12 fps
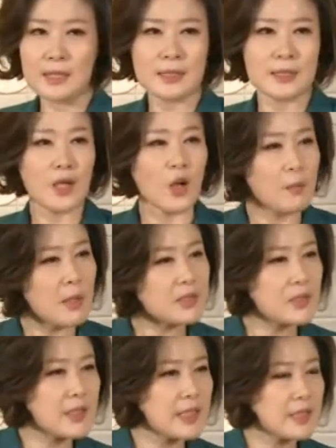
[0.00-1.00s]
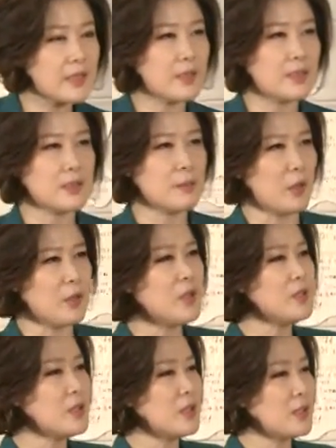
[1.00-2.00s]
제가 얼마 전에요 제가 몇
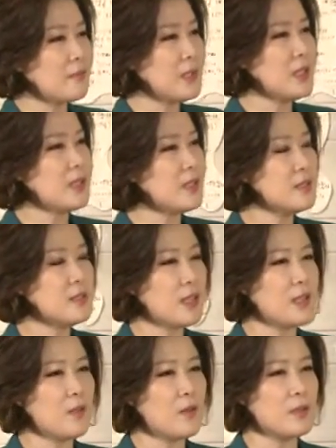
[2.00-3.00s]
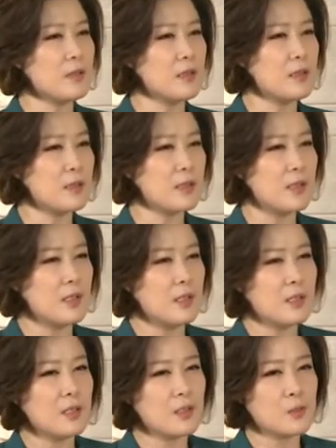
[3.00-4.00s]
년 전에는 필라테스라는 거를
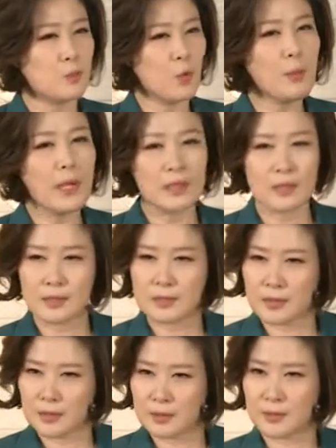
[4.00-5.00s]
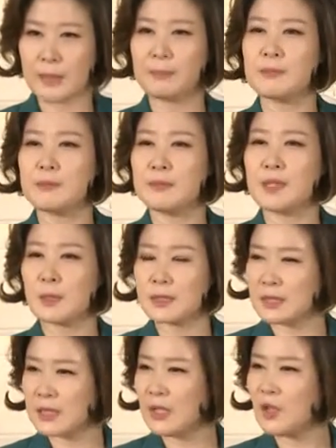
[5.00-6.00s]
몸에 이게 게
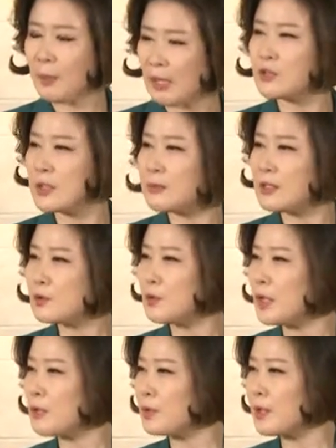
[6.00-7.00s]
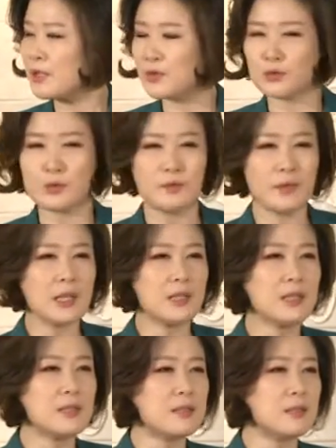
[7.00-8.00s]
체형을 바로 잡는 게 좋다고 그래가지고
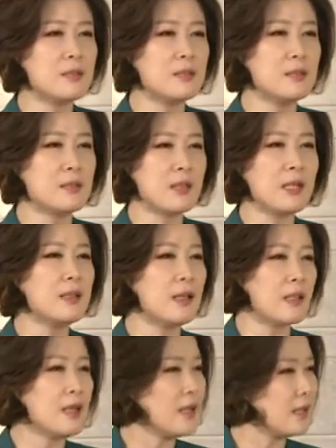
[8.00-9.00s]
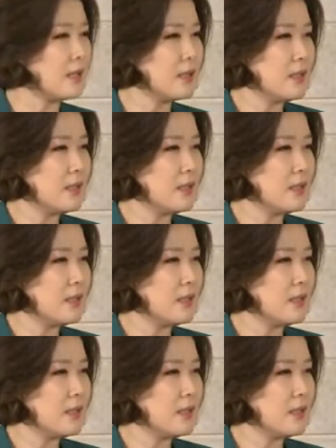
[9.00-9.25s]
필라테스를 했다가